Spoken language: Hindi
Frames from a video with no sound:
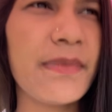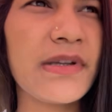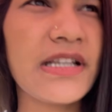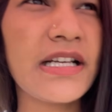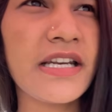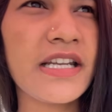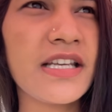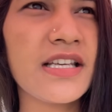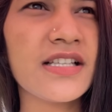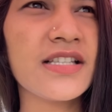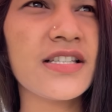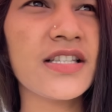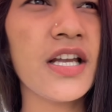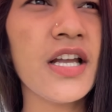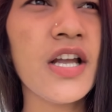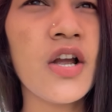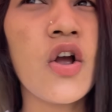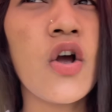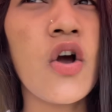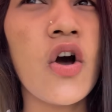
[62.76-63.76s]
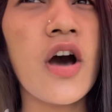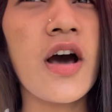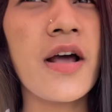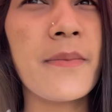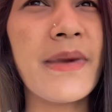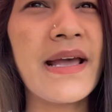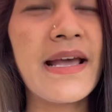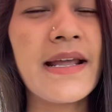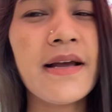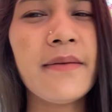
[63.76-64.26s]
पता नहीं किससे और
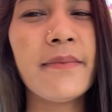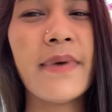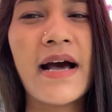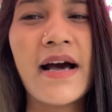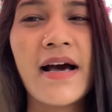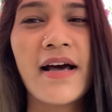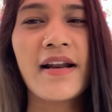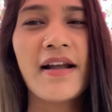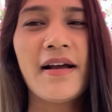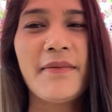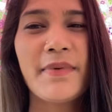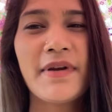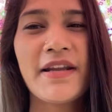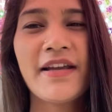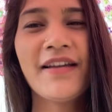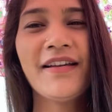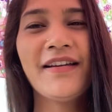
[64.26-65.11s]
मैं ना बाहर अपने